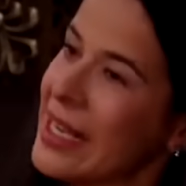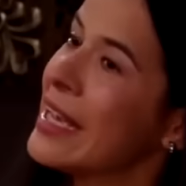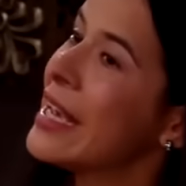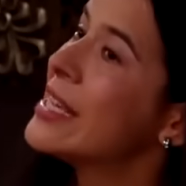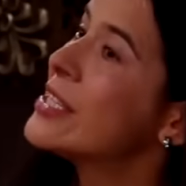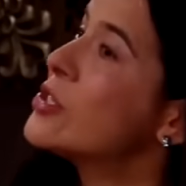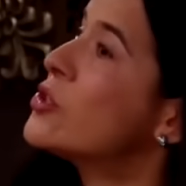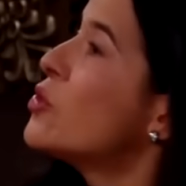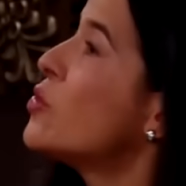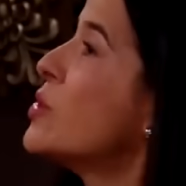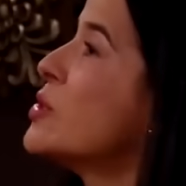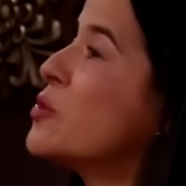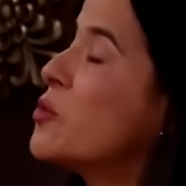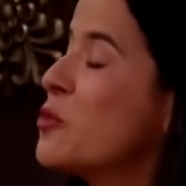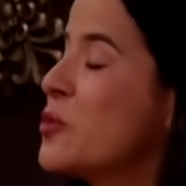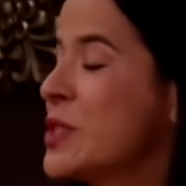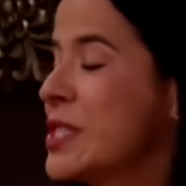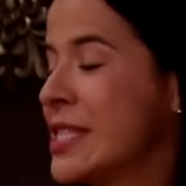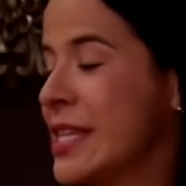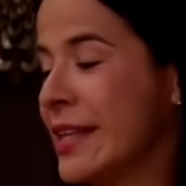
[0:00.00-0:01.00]
Eso no es
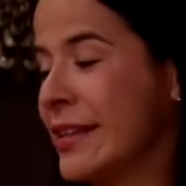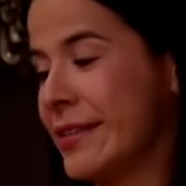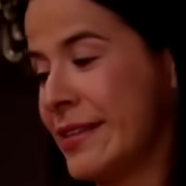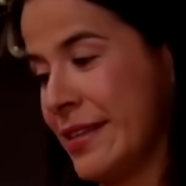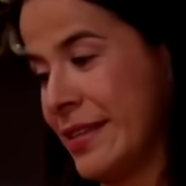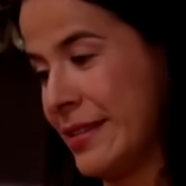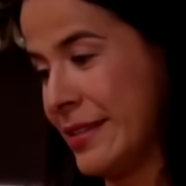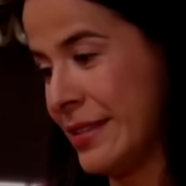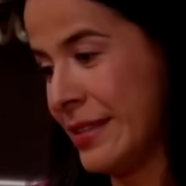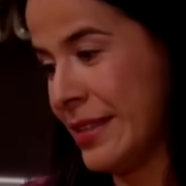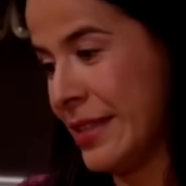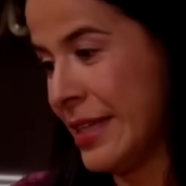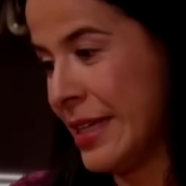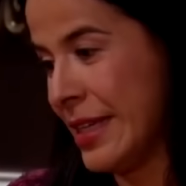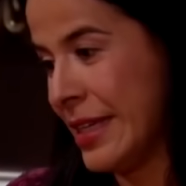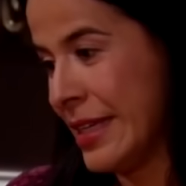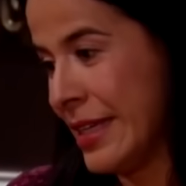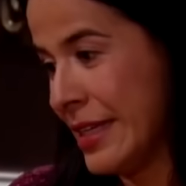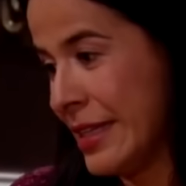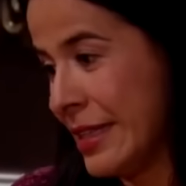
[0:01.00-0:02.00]
suficiente.
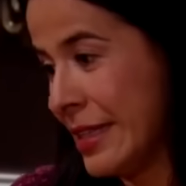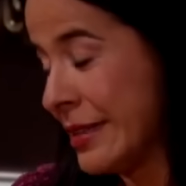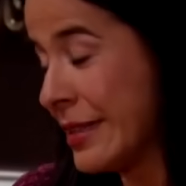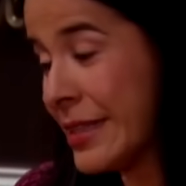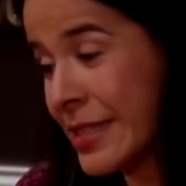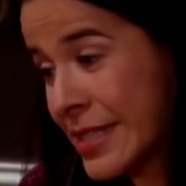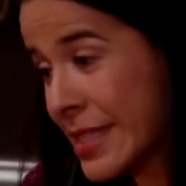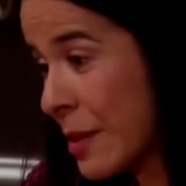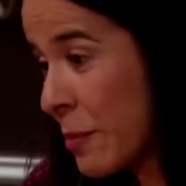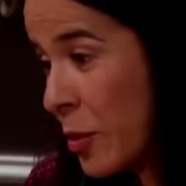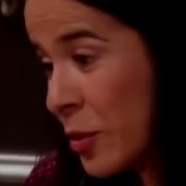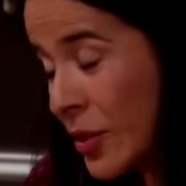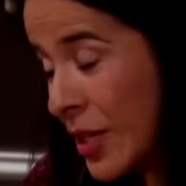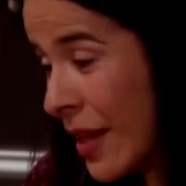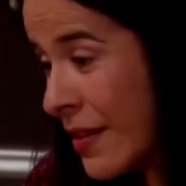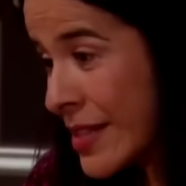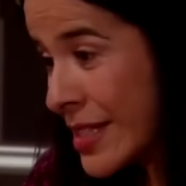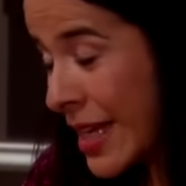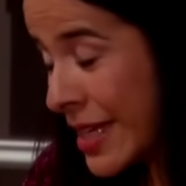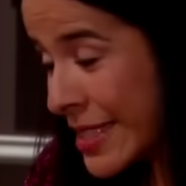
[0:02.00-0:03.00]
Tienes que poner
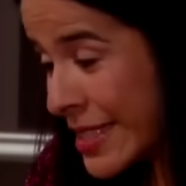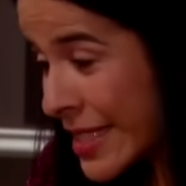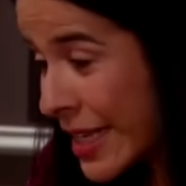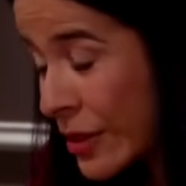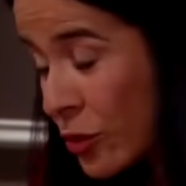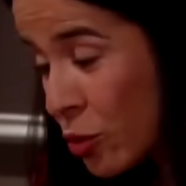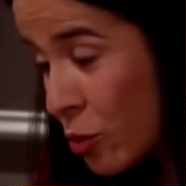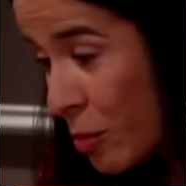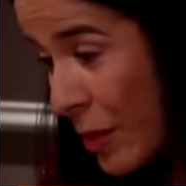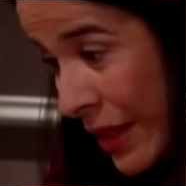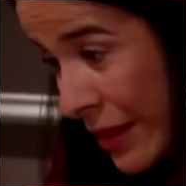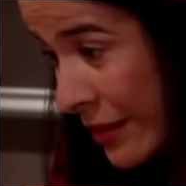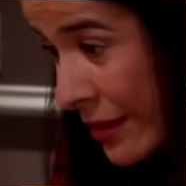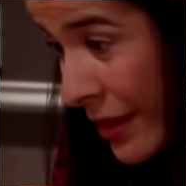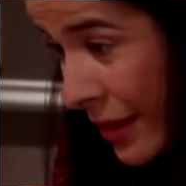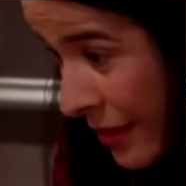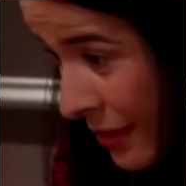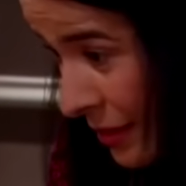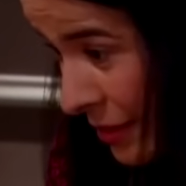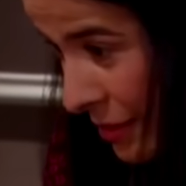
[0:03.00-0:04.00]
a descansar tu
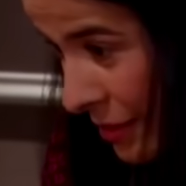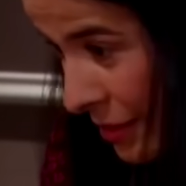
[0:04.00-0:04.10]
mente.